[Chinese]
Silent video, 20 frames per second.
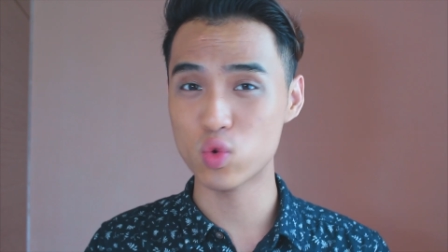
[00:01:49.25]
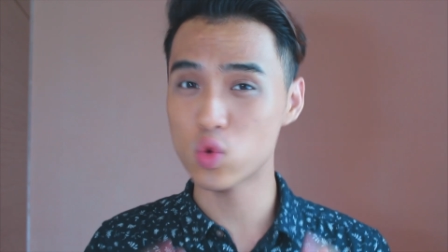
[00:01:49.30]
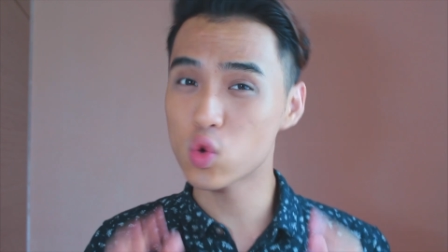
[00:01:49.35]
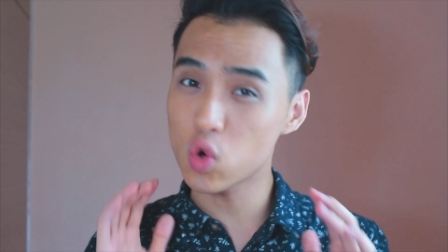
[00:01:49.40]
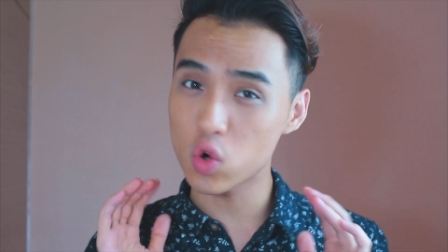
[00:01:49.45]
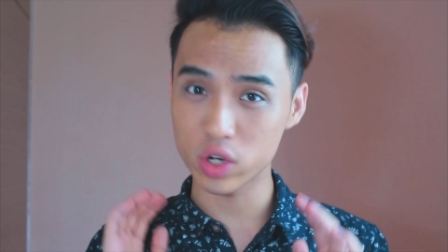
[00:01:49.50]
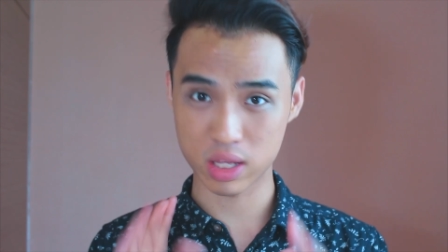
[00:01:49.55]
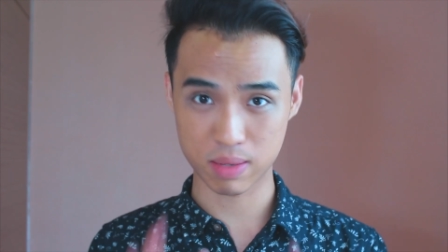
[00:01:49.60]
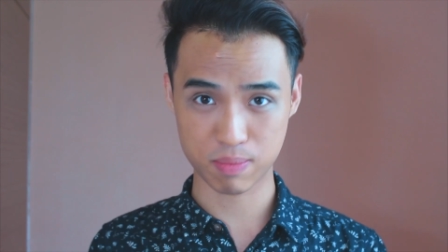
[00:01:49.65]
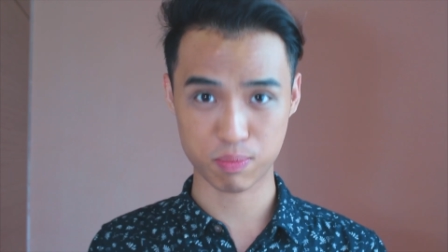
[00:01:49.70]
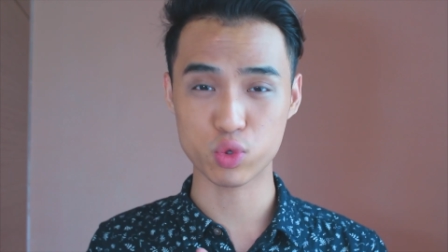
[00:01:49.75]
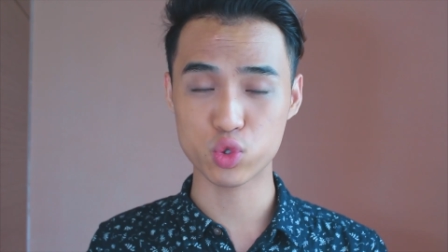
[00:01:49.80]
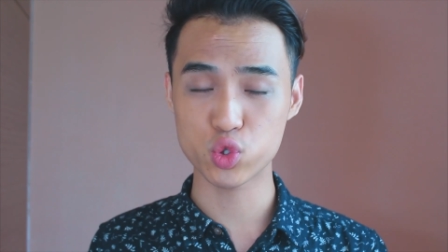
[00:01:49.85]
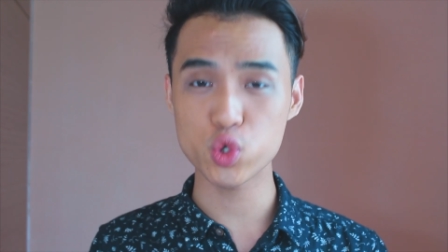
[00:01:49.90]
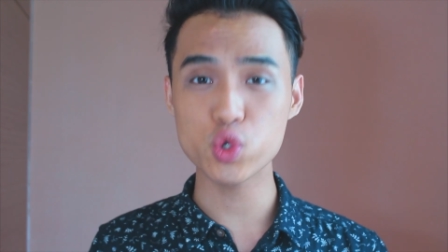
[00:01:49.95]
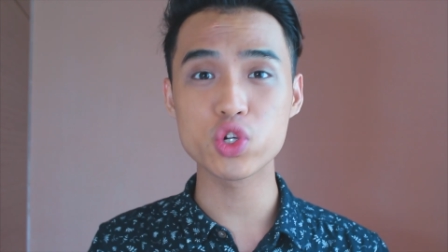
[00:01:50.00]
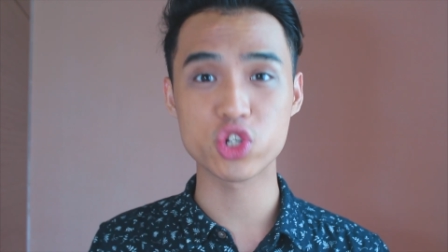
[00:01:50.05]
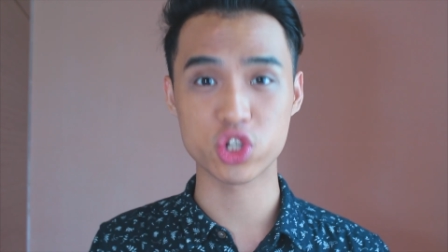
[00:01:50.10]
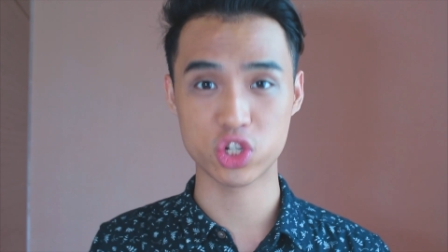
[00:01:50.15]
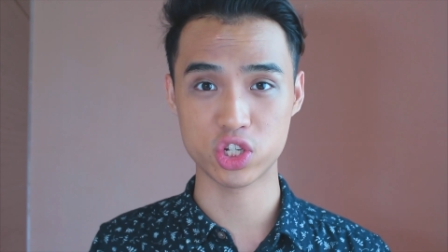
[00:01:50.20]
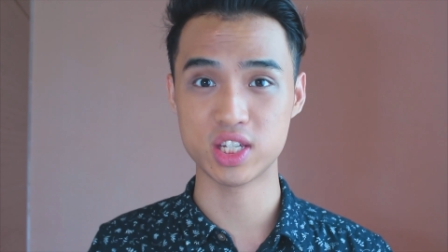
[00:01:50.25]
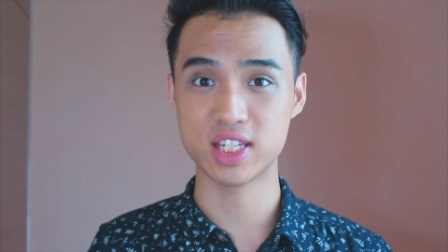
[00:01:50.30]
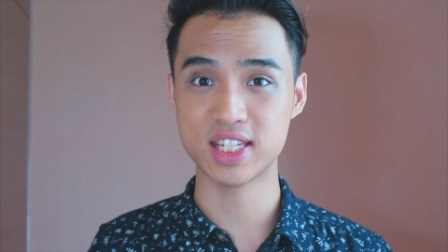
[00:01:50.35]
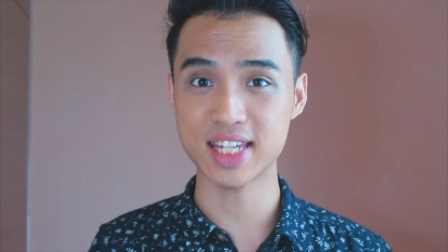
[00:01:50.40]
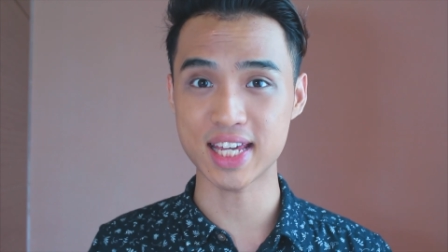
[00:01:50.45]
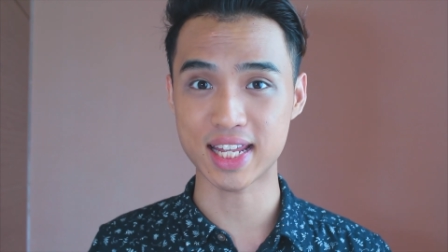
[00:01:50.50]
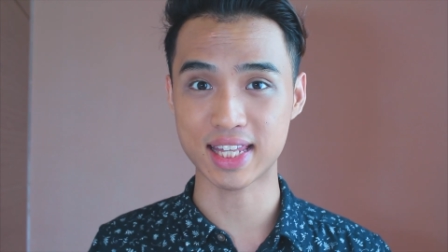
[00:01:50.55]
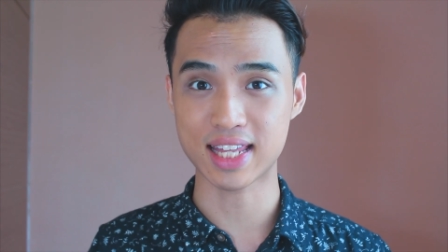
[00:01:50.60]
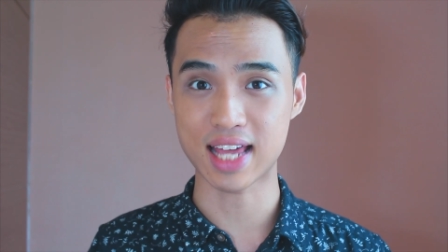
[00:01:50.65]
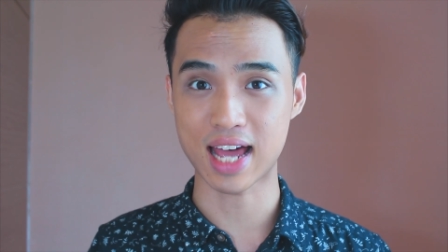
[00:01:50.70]
如果你不去实
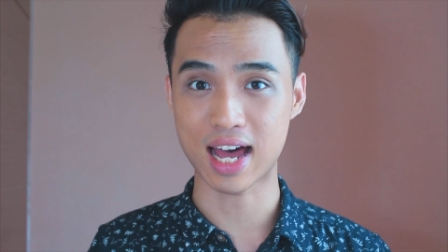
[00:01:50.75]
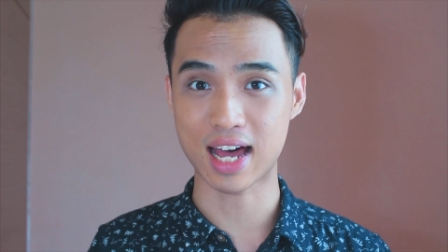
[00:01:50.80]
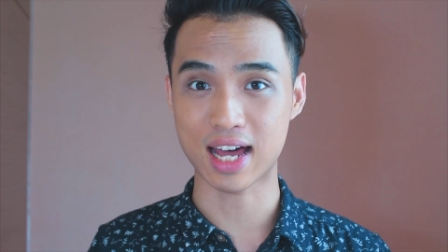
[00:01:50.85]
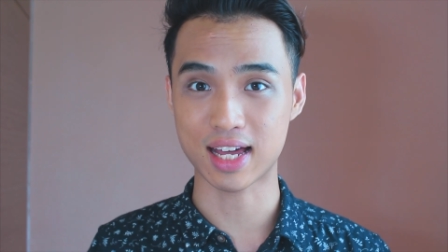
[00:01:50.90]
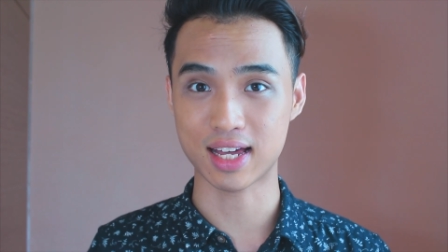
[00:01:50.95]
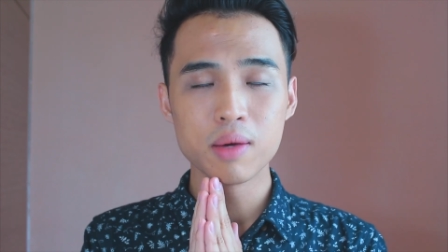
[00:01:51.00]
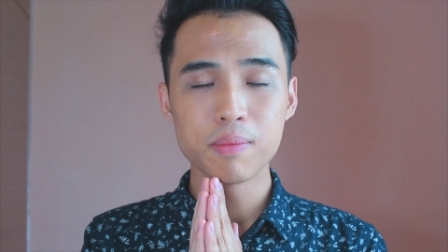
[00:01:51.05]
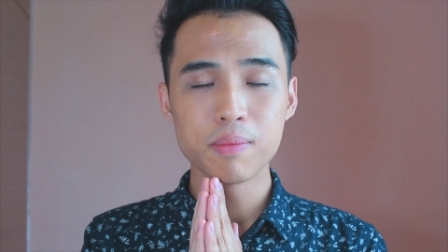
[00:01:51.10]
践它。